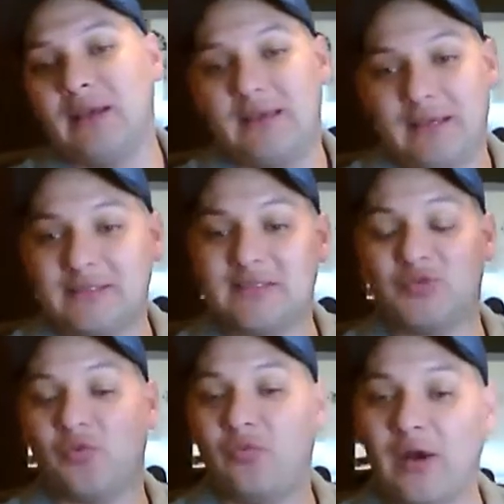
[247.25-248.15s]
y este
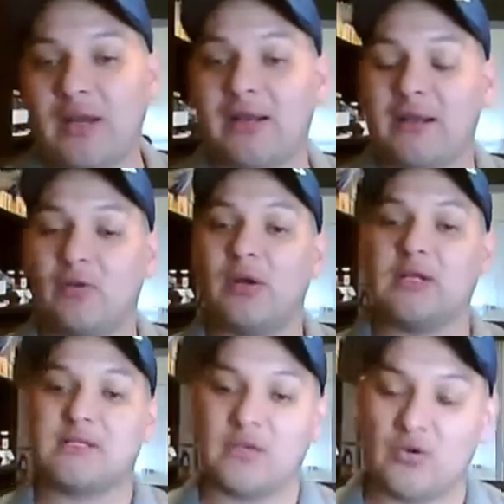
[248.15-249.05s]
shofar creo que el
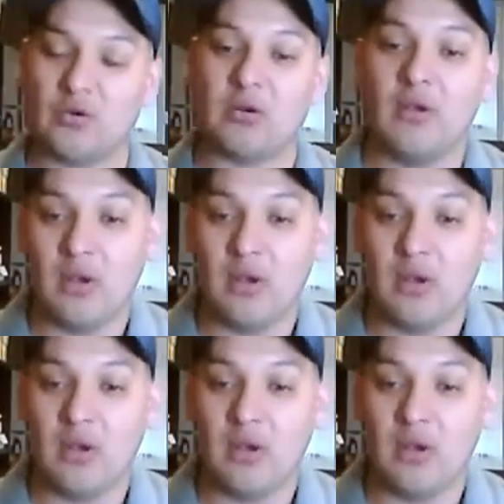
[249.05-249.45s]
Señor